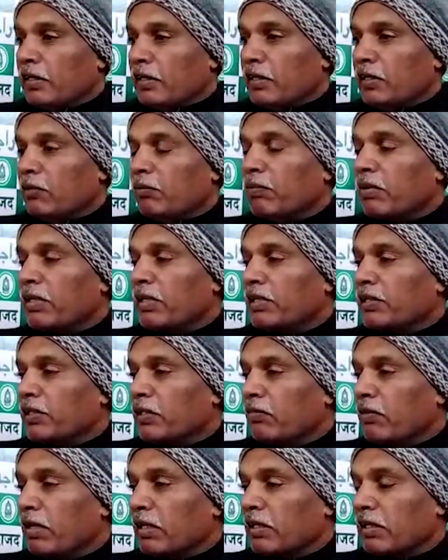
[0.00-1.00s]
कहीं प्रदेश
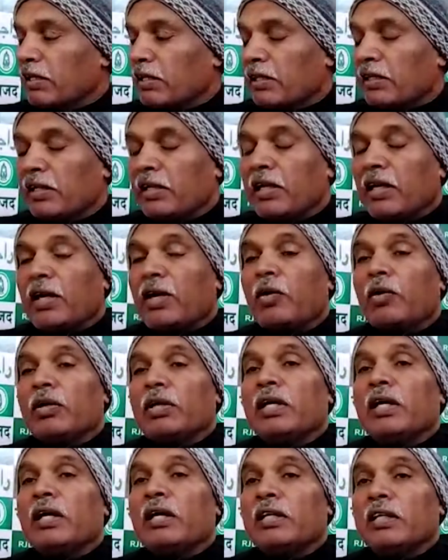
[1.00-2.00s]
की बात करें और
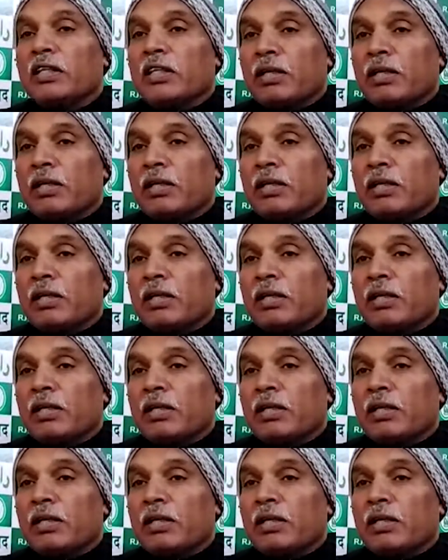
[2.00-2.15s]
ये